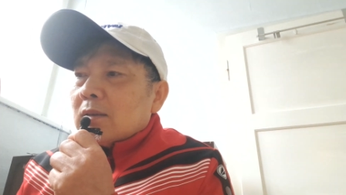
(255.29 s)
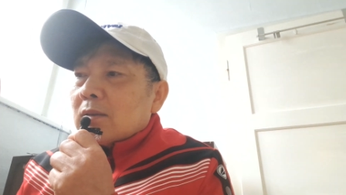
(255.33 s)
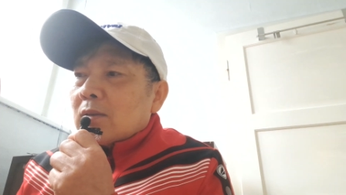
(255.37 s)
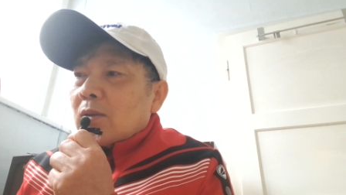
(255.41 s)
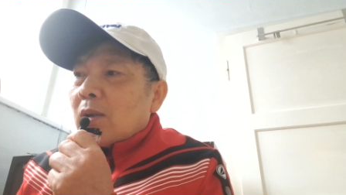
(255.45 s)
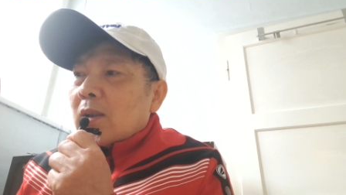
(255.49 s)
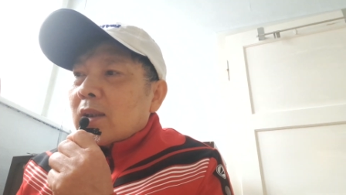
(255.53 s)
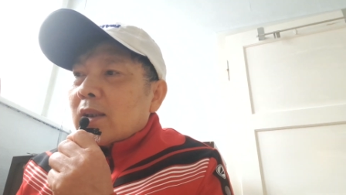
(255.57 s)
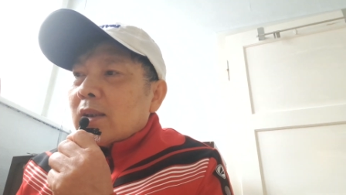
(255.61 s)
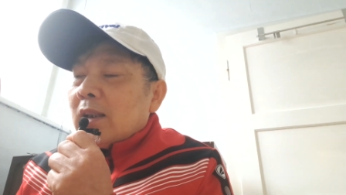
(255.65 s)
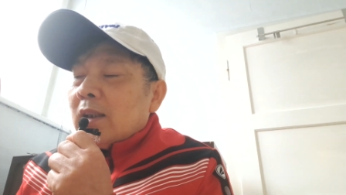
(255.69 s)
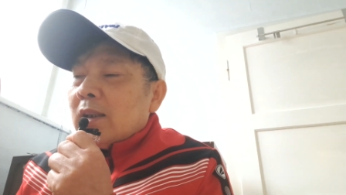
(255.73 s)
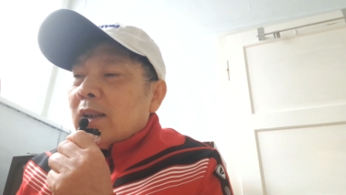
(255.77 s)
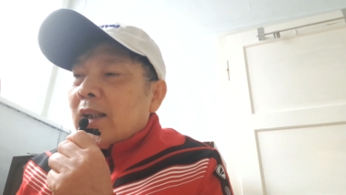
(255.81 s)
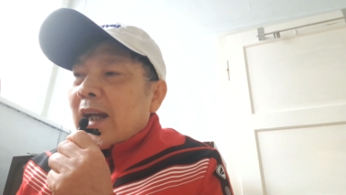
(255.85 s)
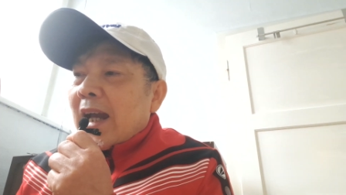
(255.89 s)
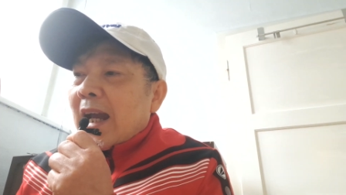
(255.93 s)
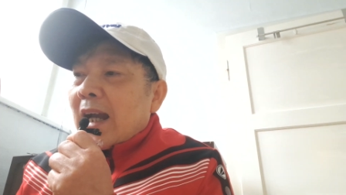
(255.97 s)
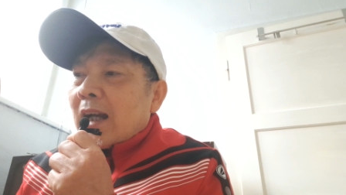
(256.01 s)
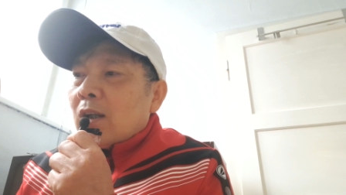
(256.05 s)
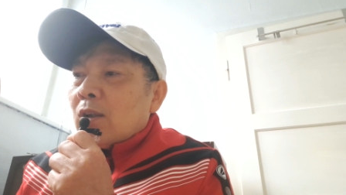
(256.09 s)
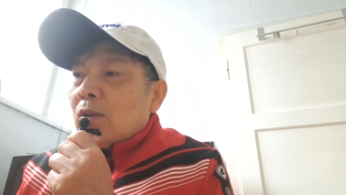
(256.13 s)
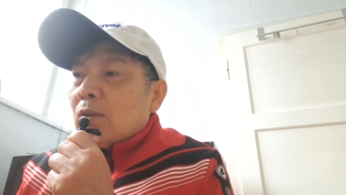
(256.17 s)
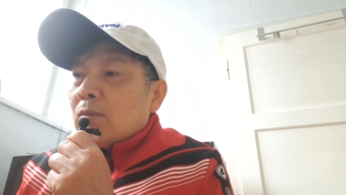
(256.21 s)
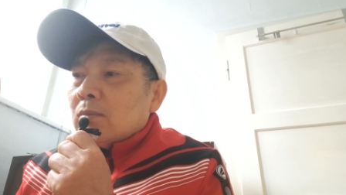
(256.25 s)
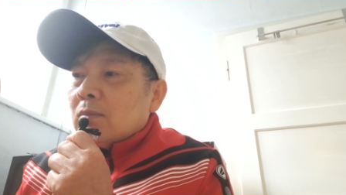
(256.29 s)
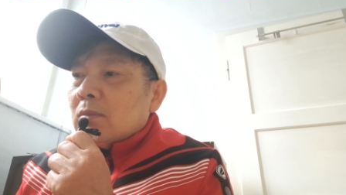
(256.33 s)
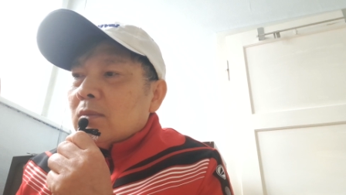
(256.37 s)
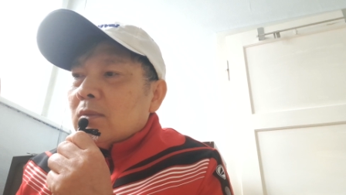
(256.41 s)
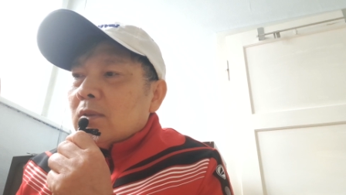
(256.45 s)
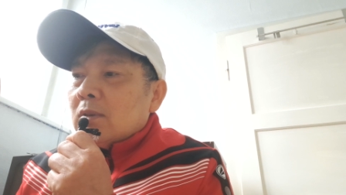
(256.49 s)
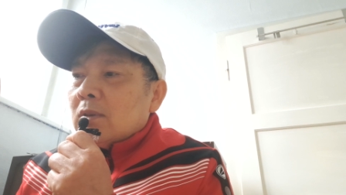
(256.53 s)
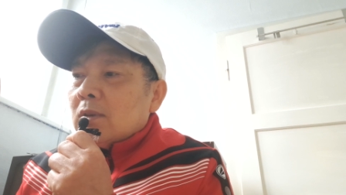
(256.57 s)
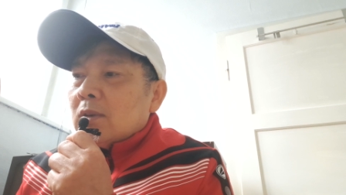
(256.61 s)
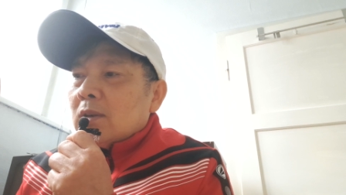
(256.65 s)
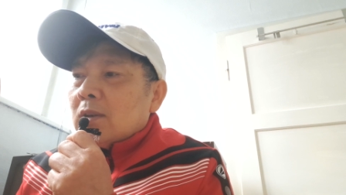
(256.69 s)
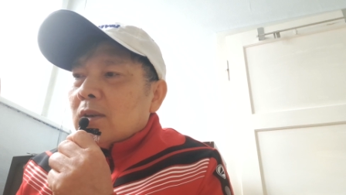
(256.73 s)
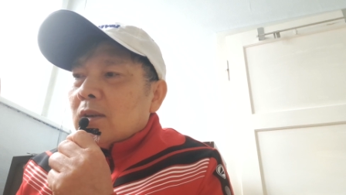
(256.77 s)
có cái gì để ăn không
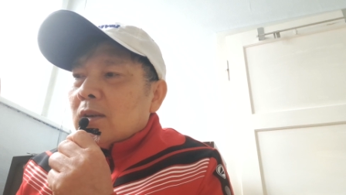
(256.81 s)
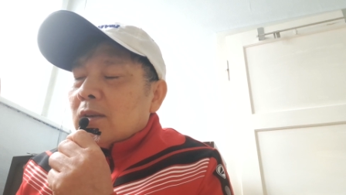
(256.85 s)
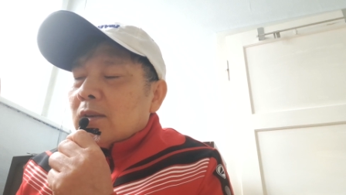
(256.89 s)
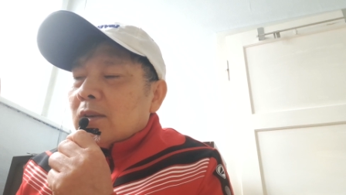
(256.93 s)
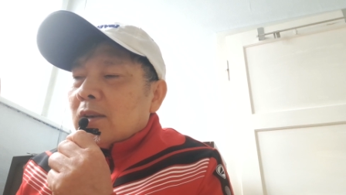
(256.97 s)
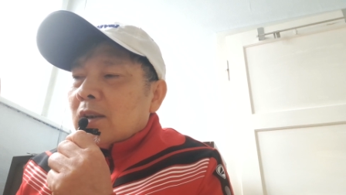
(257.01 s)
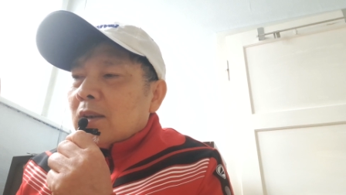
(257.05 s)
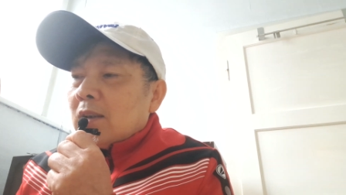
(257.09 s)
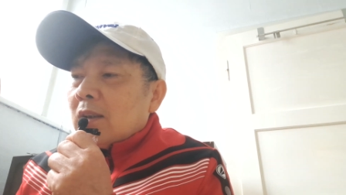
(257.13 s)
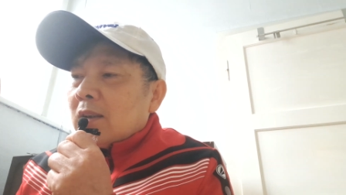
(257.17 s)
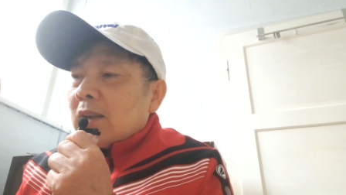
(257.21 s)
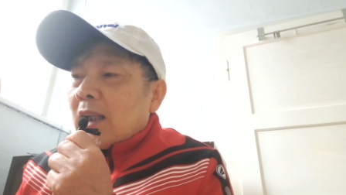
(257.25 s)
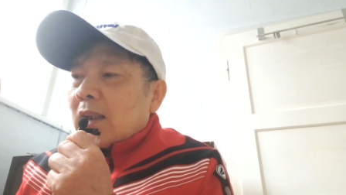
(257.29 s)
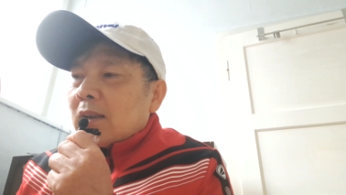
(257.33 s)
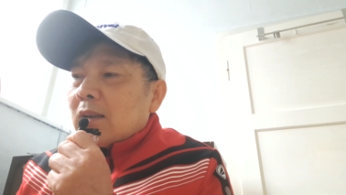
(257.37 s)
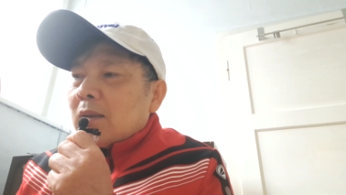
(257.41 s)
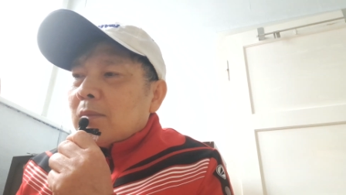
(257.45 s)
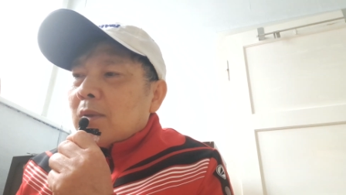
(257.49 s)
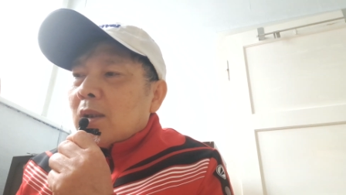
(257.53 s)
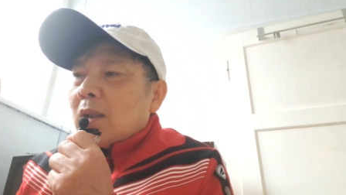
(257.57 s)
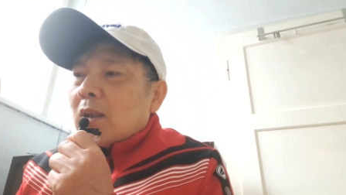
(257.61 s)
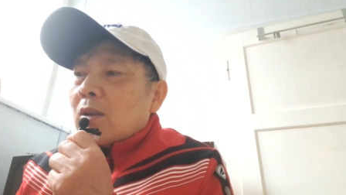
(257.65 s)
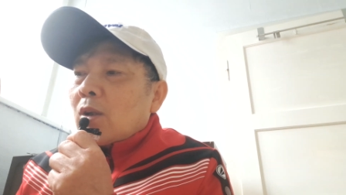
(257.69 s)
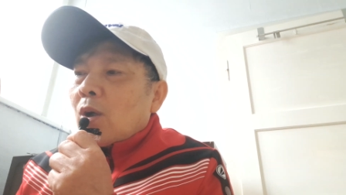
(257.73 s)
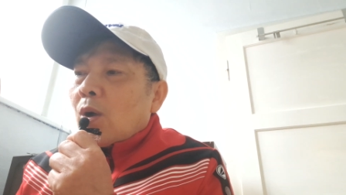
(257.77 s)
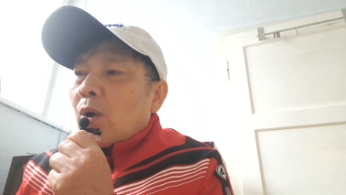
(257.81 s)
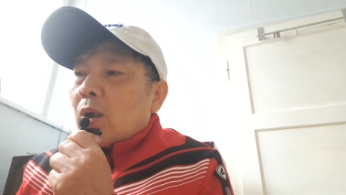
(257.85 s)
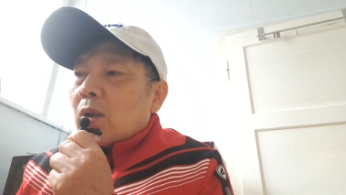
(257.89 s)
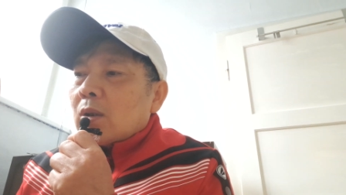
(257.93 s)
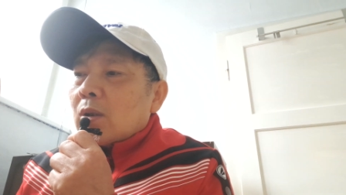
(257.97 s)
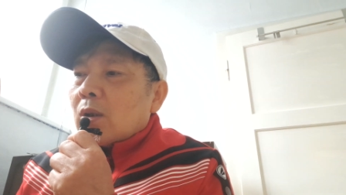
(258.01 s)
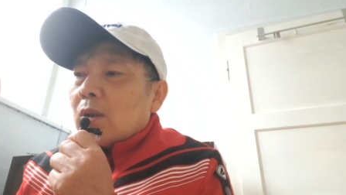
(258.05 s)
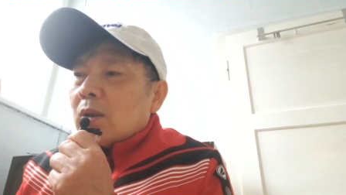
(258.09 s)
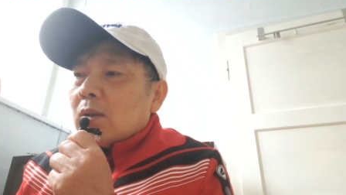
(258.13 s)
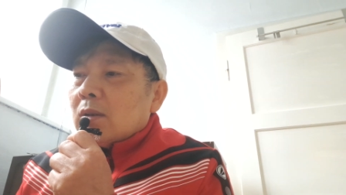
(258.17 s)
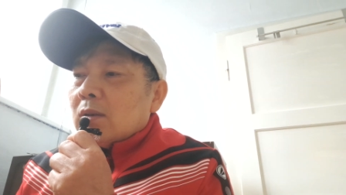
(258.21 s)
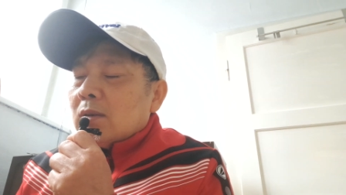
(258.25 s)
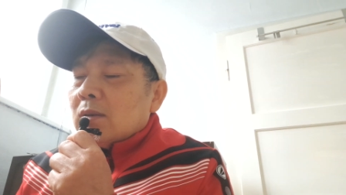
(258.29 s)
dịch đơn giản tiếng mình là có
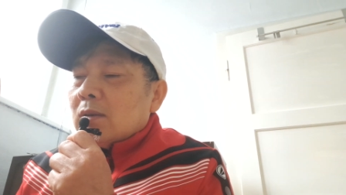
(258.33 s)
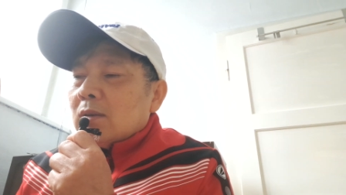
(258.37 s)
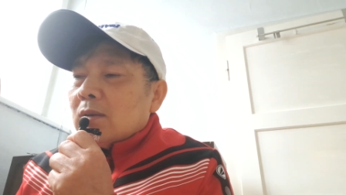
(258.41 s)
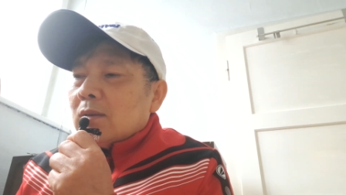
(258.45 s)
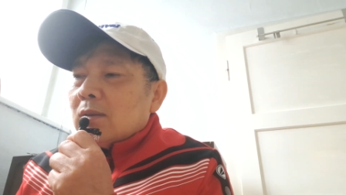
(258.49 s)
thôi